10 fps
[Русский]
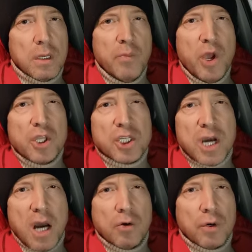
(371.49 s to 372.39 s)
имеет
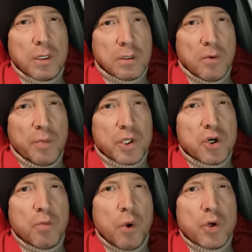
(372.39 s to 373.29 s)
тягу к этому,
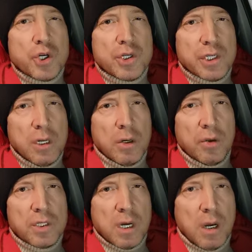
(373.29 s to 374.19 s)
причем очень
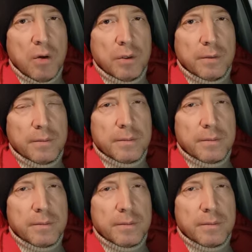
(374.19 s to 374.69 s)
сильную тягу.